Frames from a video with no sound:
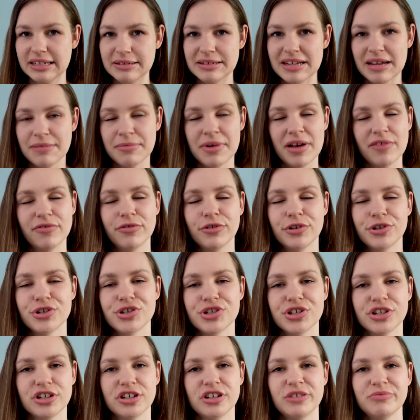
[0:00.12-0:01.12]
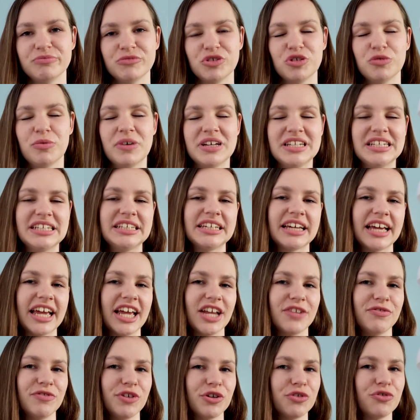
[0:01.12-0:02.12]
gibt ein paar Wünsche, über die
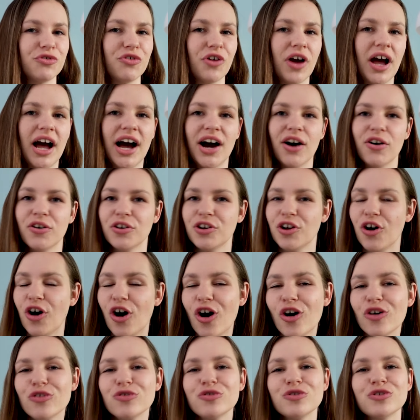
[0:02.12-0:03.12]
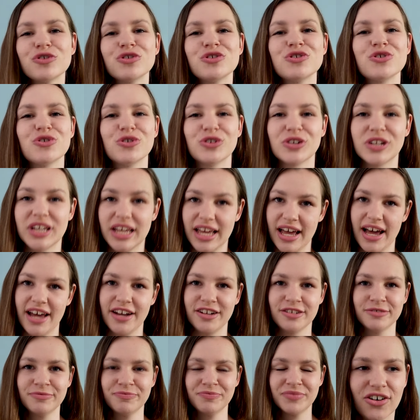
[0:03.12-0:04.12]
reden wir Frauen offen und
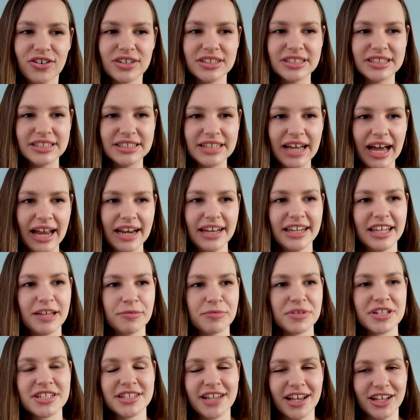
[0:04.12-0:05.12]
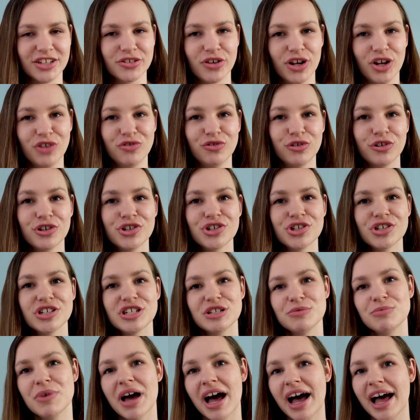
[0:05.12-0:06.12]
gerne. Und dann gibt es sexuelle Wünsche,
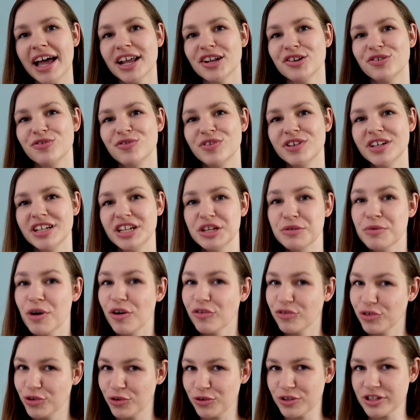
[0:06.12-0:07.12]
die behalten wir lieber für